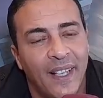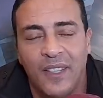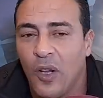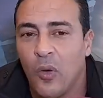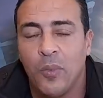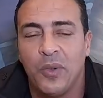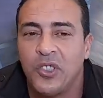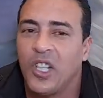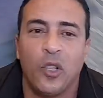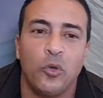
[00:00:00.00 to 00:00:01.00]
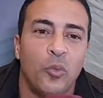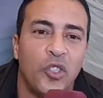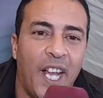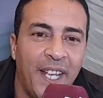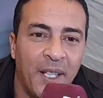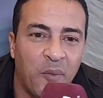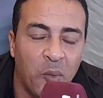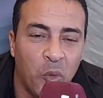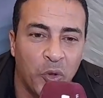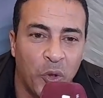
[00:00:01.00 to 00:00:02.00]
انهم يتخذوا المتعين
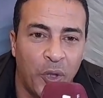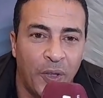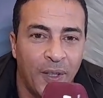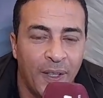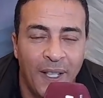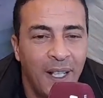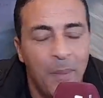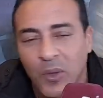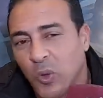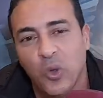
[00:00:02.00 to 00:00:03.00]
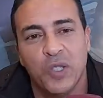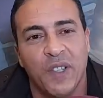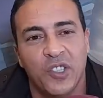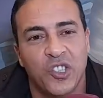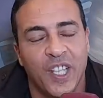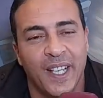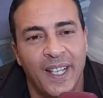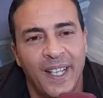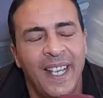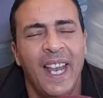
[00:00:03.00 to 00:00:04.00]
في الموضوع حنا ما ندخلوش في هذا الشق
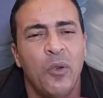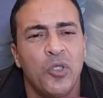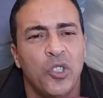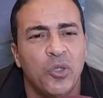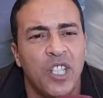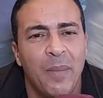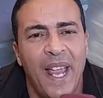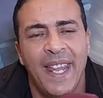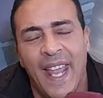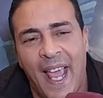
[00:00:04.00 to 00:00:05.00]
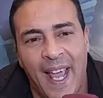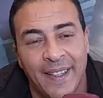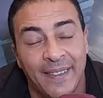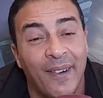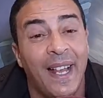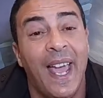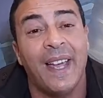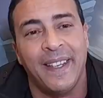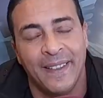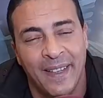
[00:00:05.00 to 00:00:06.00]
حنا لا نوجهوا التهم لاي احد
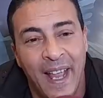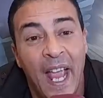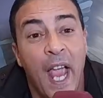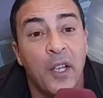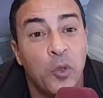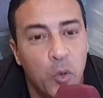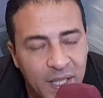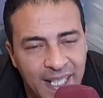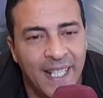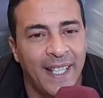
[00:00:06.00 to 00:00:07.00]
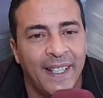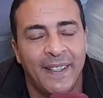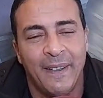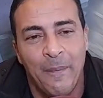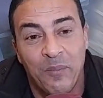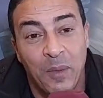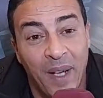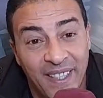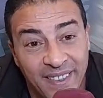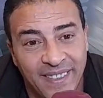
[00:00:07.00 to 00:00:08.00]
ولكن ان نسيء
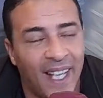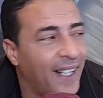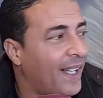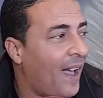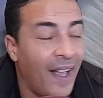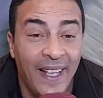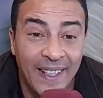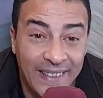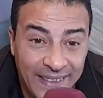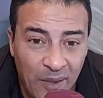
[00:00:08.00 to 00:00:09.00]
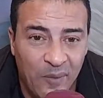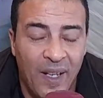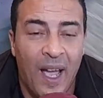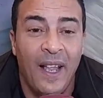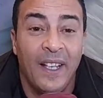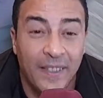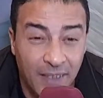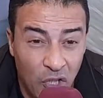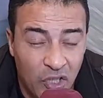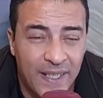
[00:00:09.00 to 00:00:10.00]
بهذيك الطريقه الطفله
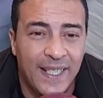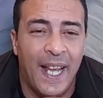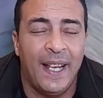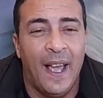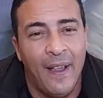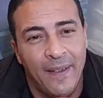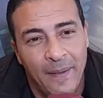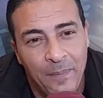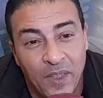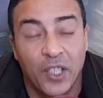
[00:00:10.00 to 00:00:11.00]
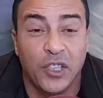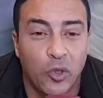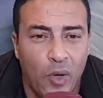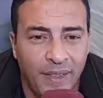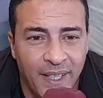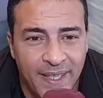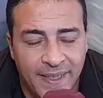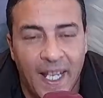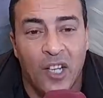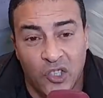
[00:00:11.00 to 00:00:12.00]
12 سنه رديت عندها
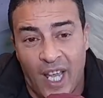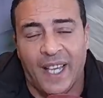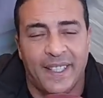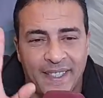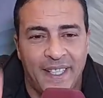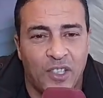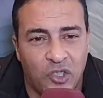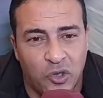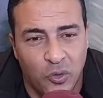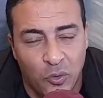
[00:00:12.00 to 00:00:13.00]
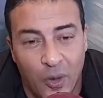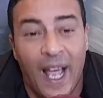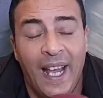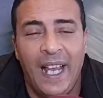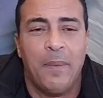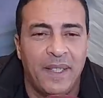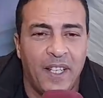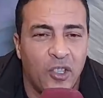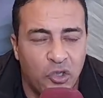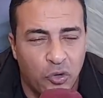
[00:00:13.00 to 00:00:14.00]
16 عقد ديال شتوه الحاله
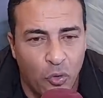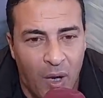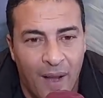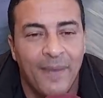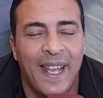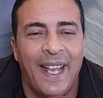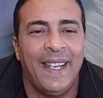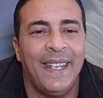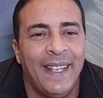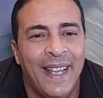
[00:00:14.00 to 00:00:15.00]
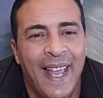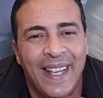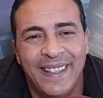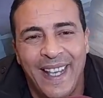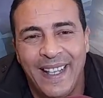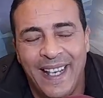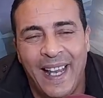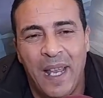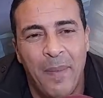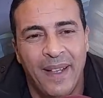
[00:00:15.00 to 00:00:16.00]
المدنيه شتوها يعني هذا دليل
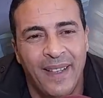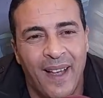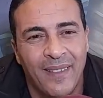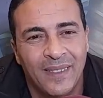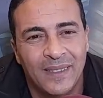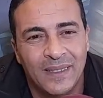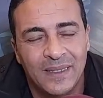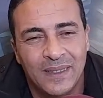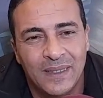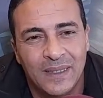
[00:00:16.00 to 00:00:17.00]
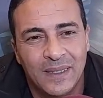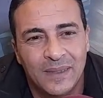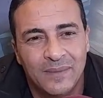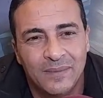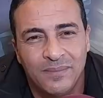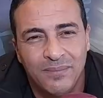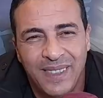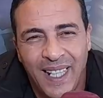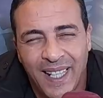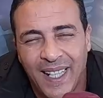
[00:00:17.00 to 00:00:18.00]
على ماذا
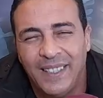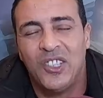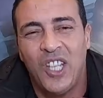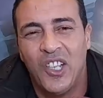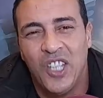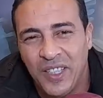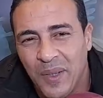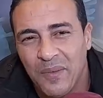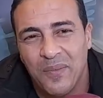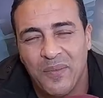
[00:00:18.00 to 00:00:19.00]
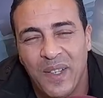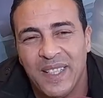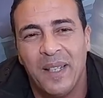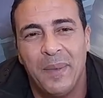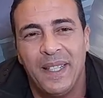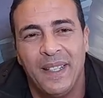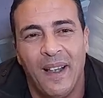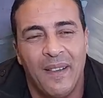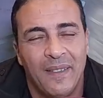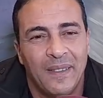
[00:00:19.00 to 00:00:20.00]
ما تحركت حتى شي حاجه عندنا في هذيك
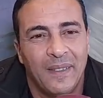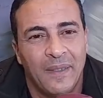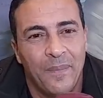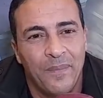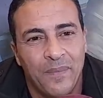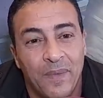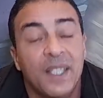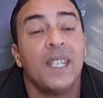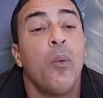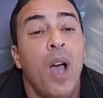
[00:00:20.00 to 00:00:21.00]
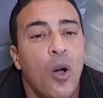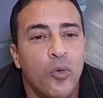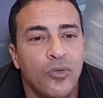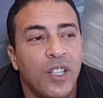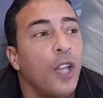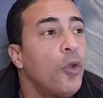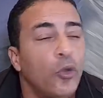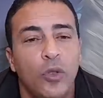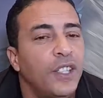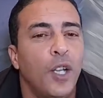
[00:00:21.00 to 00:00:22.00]
البنيه سواء كانوا
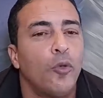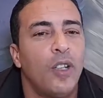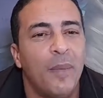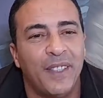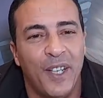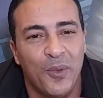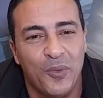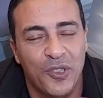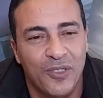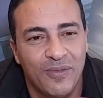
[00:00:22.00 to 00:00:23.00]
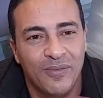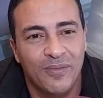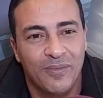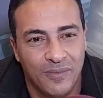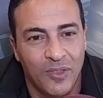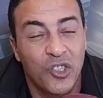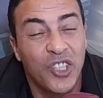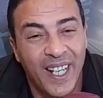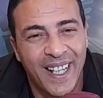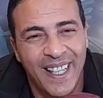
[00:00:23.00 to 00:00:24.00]
هادو اللي داروا ولا ما داروش
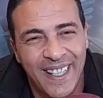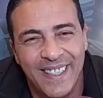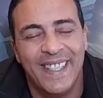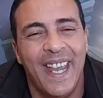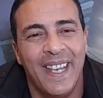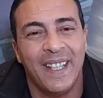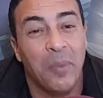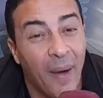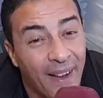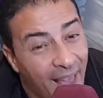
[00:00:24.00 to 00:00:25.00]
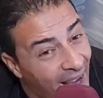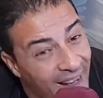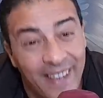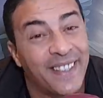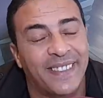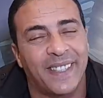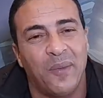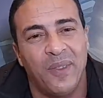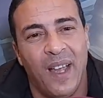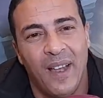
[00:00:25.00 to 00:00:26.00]
الشق الانساني البراءه لهذيك
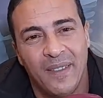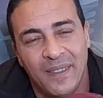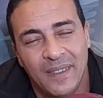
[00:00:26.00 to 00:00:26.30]
الطفله